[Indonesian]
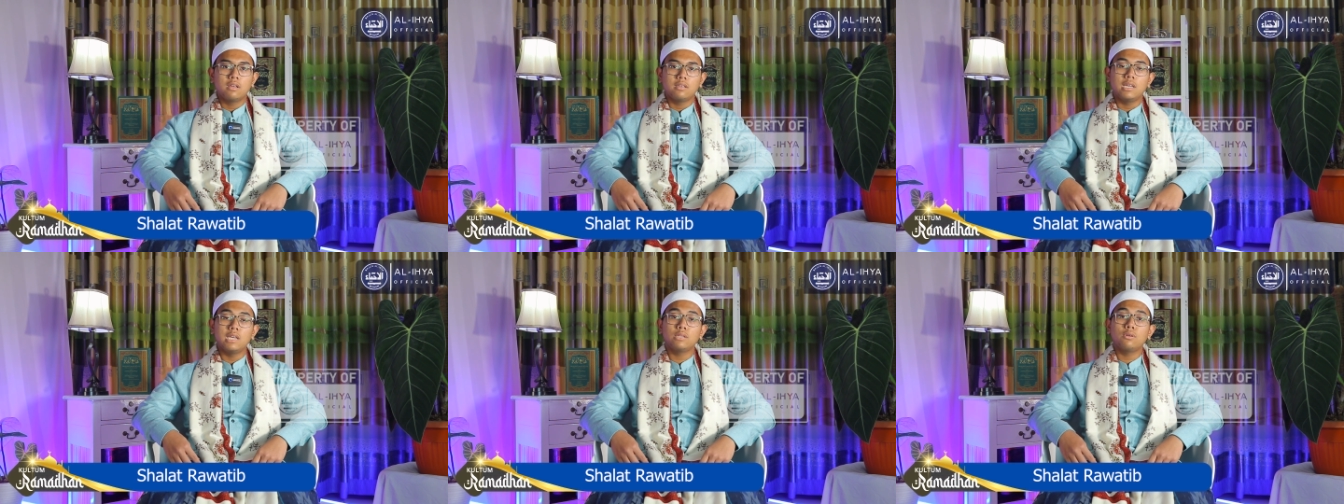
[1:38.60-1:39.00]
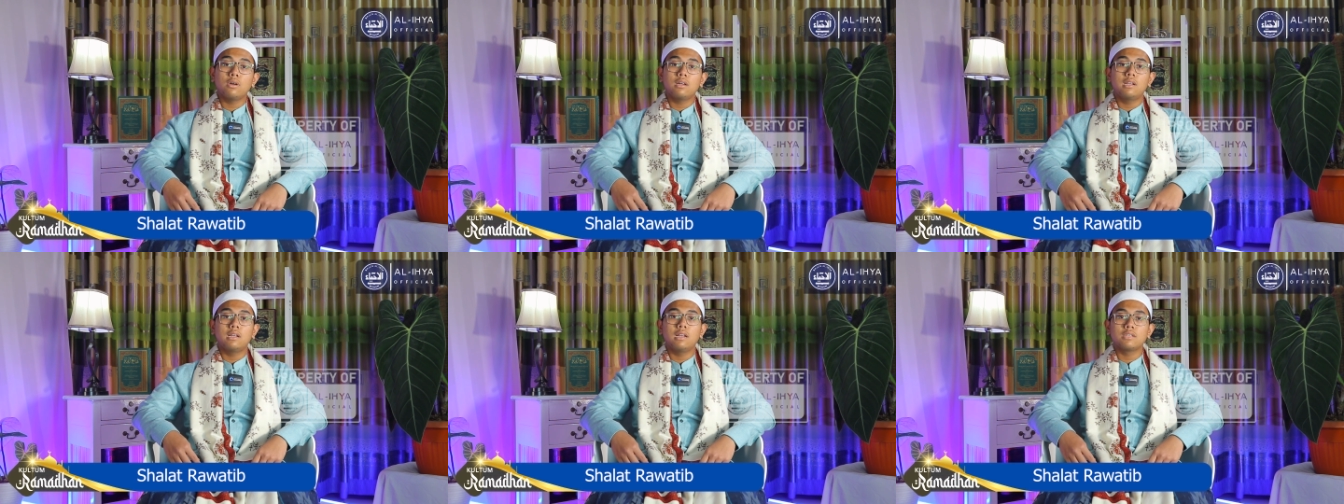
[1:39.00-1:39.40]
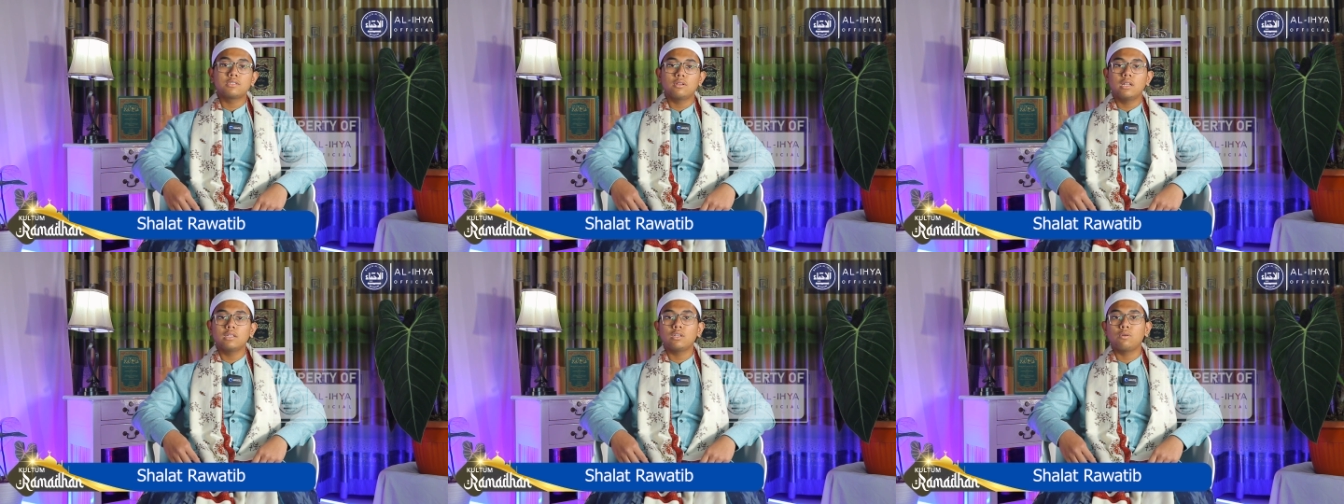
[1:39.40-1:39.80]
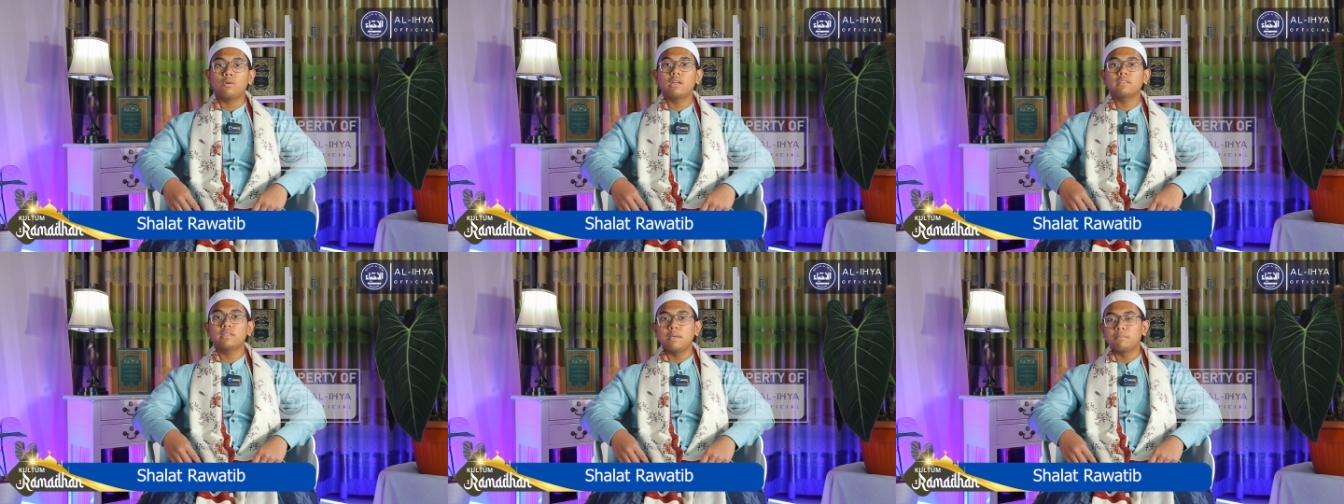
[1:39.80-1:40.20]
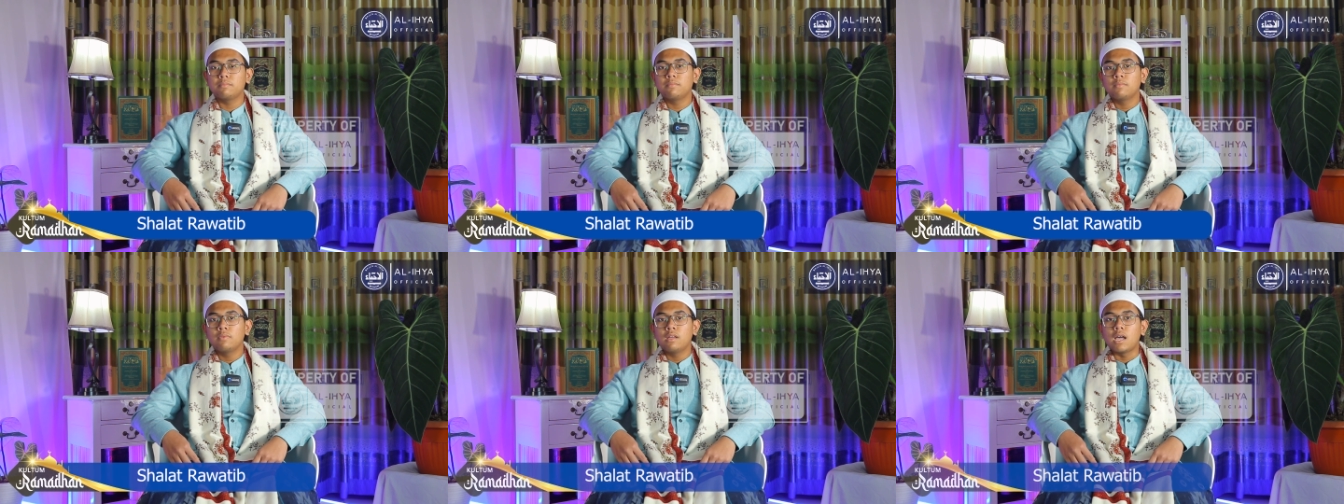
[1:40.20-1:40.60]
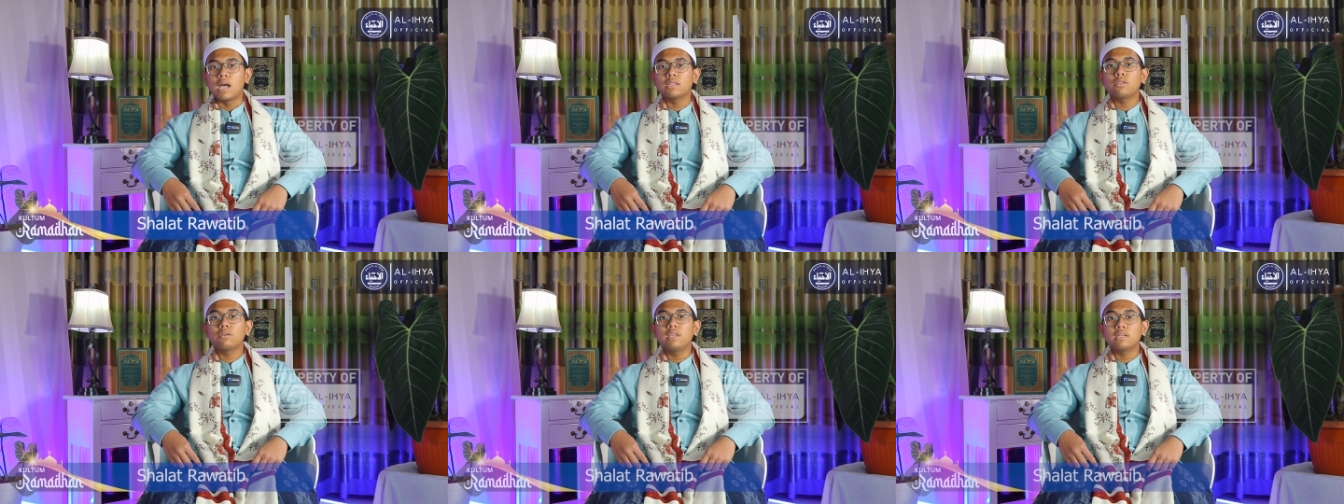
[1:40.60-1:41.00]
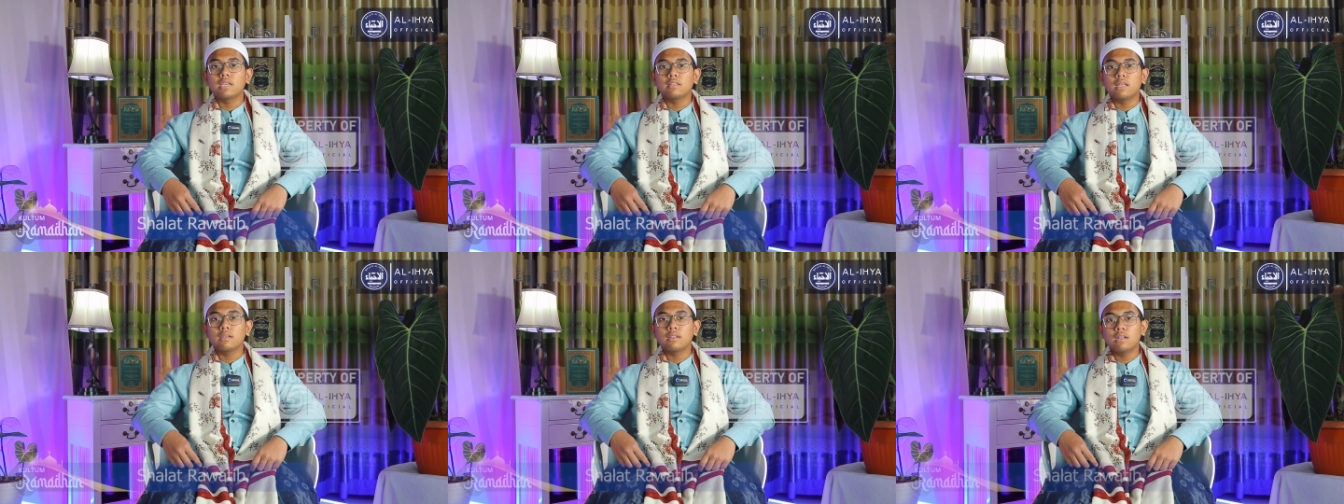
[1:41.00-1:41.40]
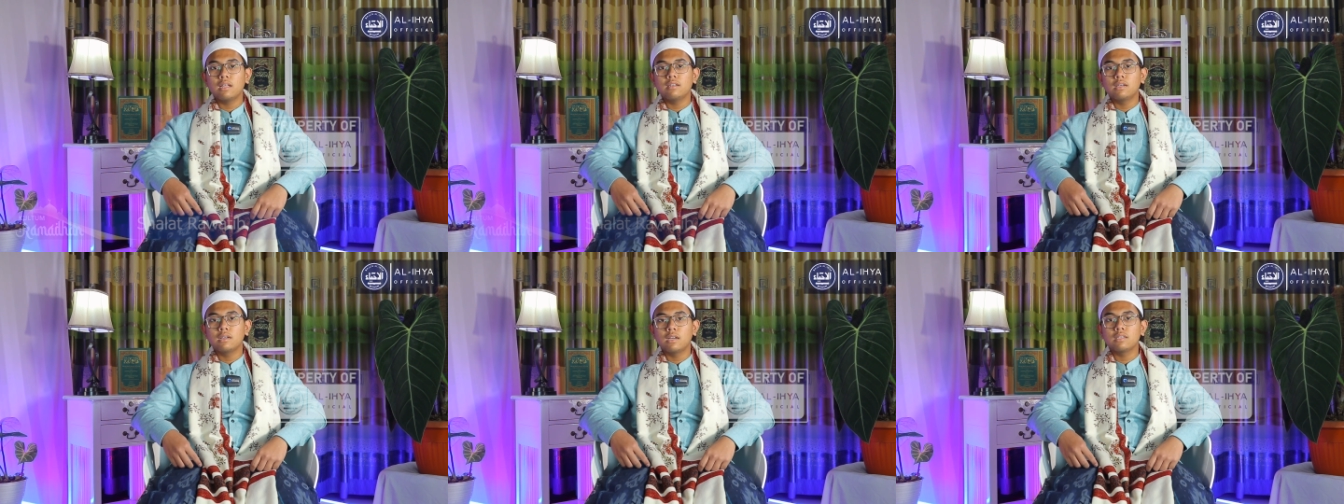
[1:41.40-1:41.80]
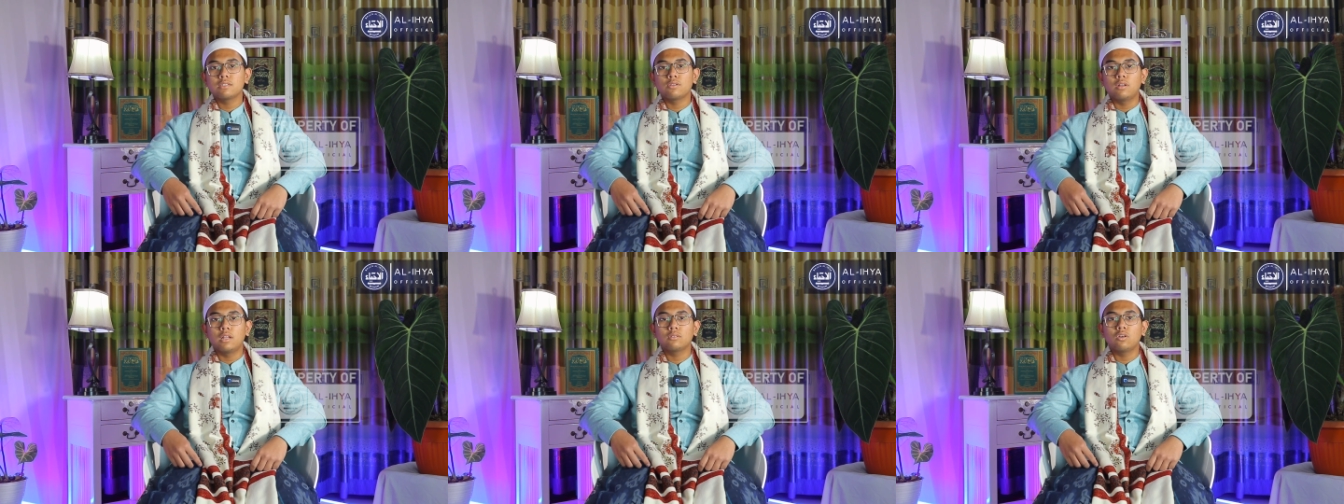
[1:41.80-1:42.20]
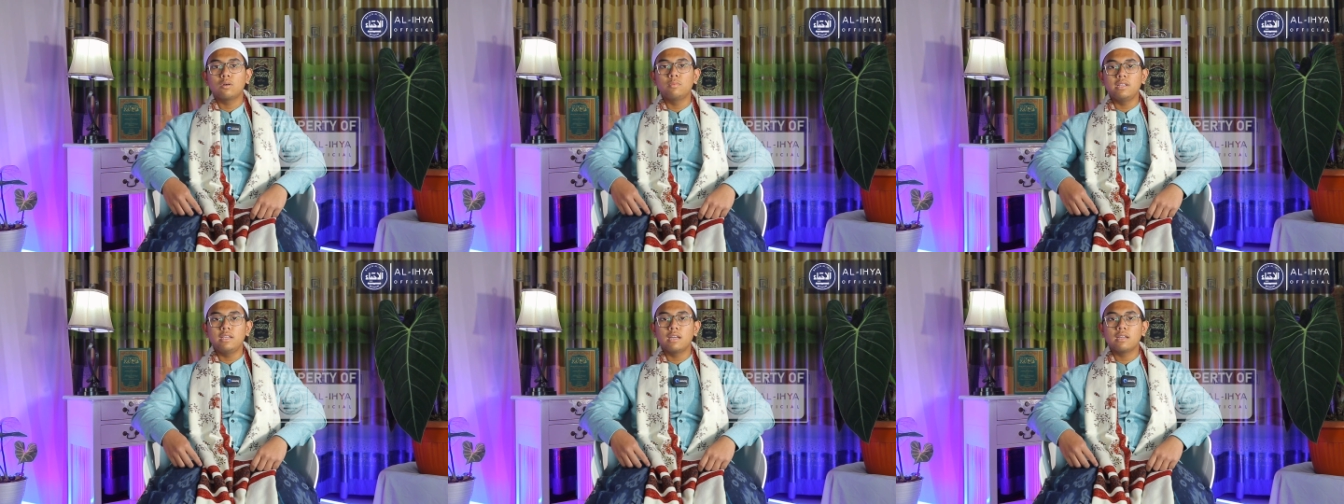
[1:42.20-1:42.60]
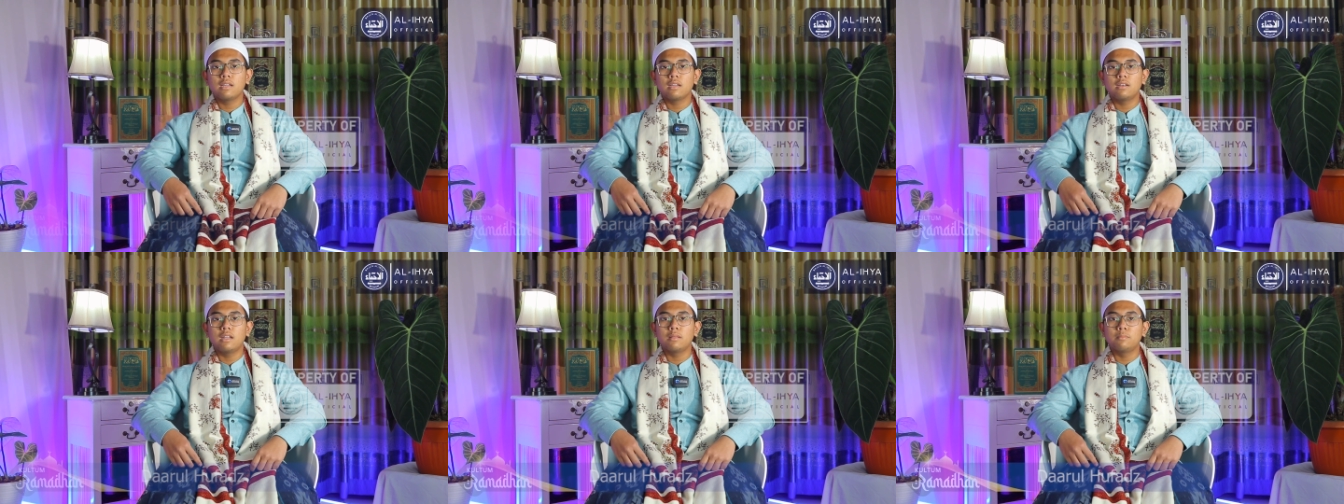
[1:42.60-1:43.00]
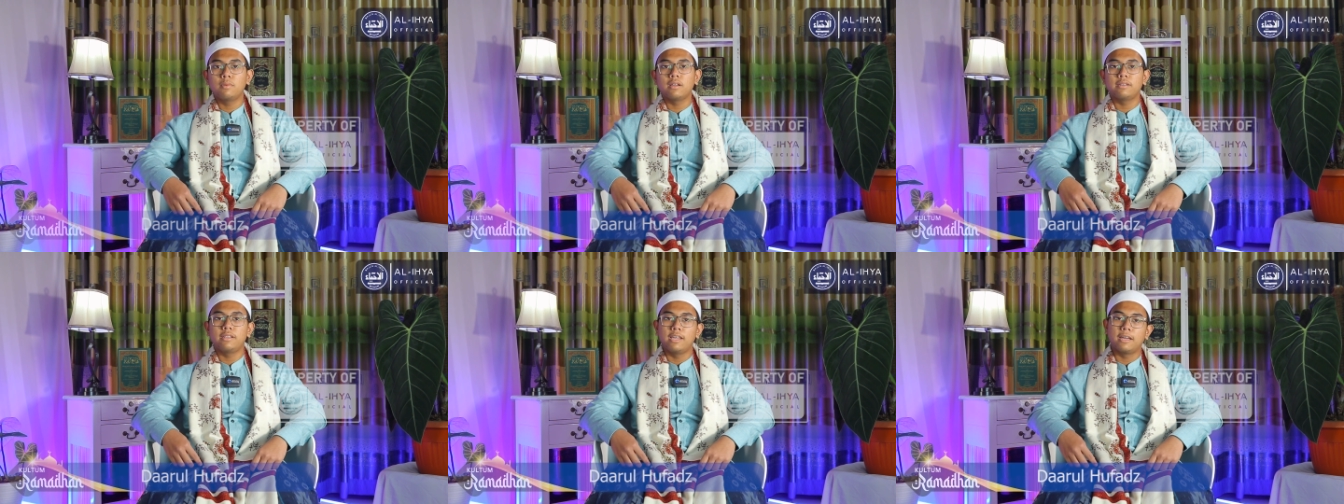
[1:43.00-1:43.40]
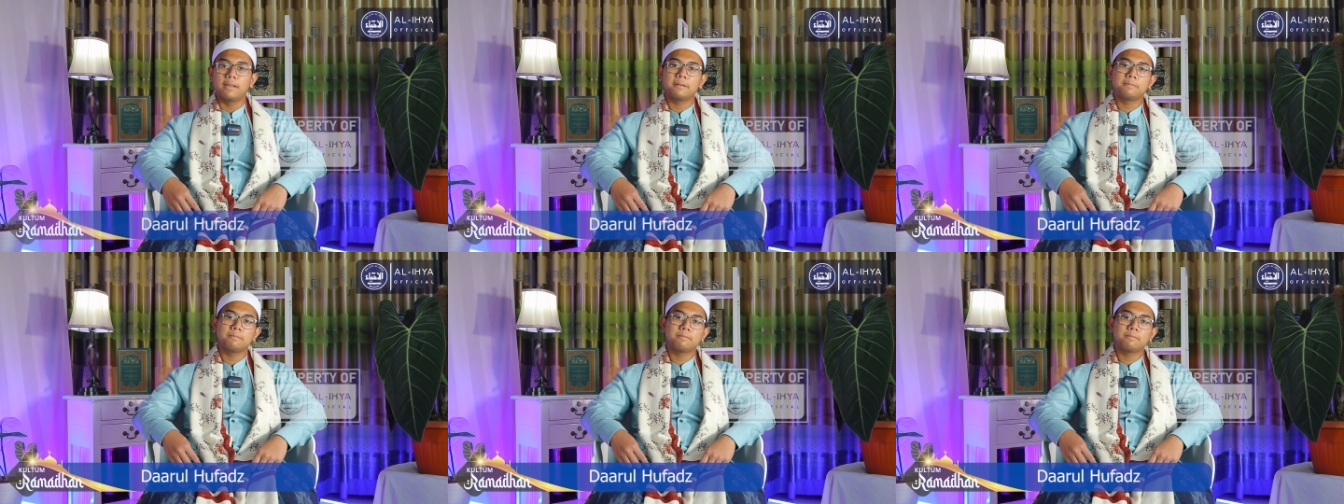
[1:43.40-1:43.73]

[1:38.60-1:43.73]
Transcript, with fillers: yaitu adalah sholat rawatib atau yang kita kenal dengan sholat qobliyah dan ba'diyah.